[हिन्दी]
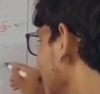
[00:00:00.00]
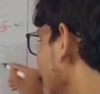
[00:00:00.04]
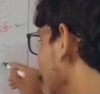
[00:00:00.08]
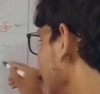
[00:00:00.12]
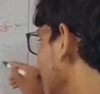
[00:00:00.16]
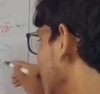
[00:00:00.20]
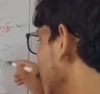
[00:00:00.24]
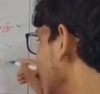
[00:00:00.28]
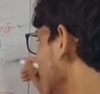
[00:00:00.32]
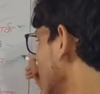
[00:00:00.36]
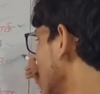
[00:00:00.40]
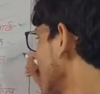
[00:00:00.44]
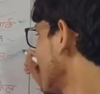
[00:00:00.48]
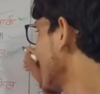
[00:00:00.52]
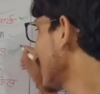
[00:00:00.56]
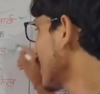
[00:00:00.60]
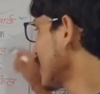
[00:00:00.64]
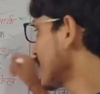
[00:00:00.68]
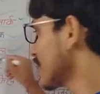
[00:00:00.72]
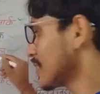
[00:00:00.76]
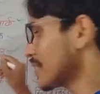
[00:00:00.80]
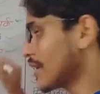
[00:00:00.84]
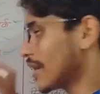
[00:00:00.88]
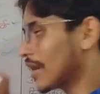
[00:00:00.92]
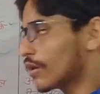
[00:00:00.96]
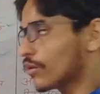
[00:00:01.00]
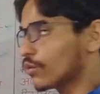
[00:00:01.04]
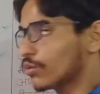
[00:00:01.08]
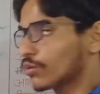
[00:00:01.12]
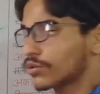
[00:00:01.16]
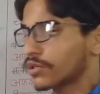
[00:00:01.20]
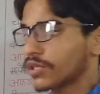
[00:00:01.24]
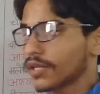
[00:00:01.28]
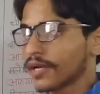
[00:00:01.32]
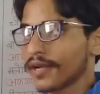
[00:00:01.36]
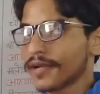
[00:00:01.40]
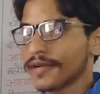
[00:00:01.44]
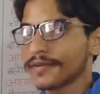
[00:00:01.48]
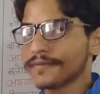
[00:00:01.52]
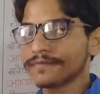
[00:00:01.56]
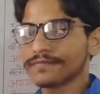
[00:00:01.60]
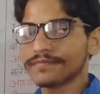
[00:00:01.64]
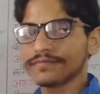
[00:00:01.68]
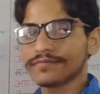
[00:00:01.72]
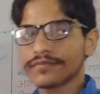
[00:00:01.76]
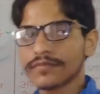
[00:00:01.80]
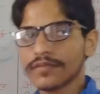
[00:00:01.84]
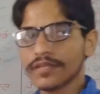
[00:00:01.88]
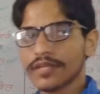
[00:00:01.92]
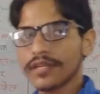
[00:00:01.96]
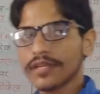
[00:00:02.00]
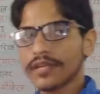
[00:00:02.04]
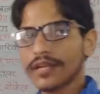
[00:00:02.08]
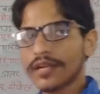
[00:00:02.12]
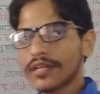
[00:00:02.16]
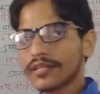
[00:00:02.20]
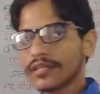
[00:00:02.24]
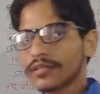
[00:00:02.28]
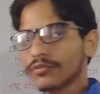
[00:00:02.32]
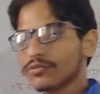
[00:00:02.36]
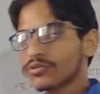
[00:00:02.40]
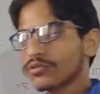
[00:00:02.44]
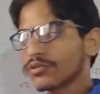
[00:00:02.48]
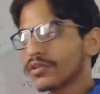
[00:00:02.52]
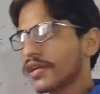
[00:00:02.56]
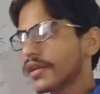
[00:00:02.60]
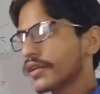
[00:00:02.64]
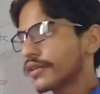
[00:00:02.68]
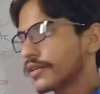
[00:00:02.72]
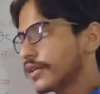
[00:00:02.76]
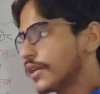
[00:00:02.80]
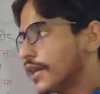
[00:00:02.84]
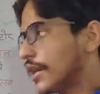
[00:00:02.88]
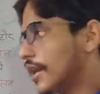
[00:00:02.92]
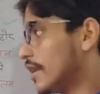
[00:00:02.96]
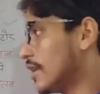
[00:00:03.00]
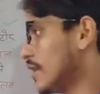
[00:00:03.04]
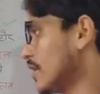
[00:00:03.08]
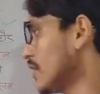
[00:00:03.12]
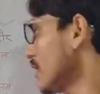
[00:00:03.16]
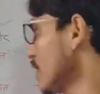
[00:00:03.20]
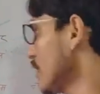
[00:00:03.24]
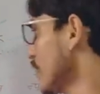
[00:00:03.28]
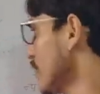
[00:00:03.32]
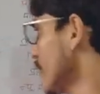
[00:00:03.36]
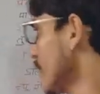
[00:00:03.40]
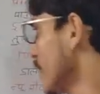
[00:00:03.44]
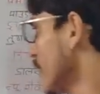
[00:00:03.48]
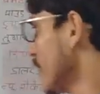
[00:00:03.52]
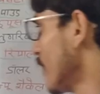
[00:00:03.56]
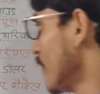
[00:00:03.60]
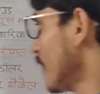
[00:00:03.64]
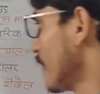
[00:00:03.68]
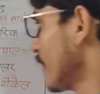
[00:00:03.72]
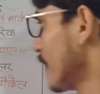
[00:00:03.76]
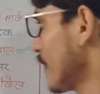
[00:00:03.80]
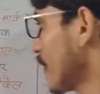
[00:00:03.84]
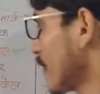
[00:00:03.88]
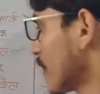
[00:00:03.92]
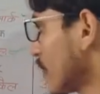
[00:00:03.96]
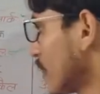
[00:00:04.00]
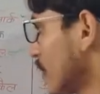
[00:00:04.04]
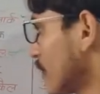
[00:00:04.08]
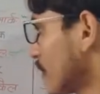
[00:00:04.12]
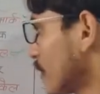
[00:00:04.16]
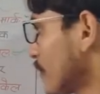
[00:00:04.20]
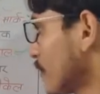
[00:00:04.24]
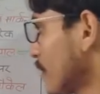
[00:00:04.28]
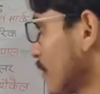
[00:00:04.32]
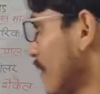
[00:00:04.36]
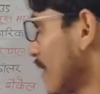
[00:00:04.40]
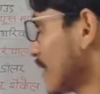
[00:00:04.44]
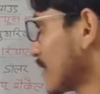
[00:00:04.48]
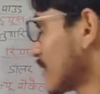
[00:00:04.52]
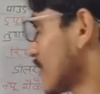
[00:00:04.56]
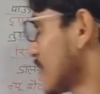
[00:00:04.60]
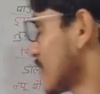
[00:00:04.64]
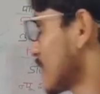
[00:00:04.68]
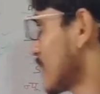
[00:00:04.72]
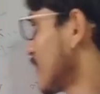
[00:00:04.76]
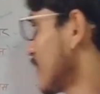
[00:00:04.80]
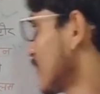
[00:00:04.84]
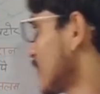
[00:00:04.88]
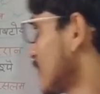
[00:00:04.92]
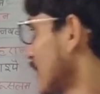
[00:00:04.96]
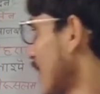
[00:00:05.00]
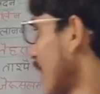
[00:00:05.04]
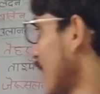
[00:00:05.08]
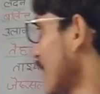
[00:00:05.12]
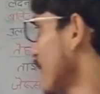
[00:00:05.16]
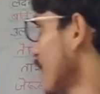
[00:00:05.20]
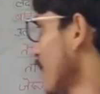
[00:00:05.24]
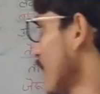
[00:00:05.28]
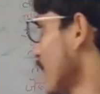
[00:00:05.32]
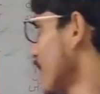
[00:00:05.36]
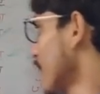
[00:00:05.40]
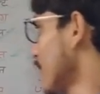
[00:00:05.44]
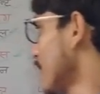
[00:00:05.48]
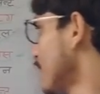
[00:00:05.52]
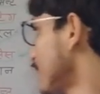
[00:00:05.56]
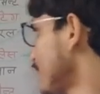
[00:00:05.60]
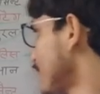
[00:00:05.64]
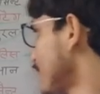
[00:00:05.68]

है मुद्रा रियाल होता है ईरान की मुद्रा रियाल है फिर अगले टर्म पे बात करते हैं ताइवान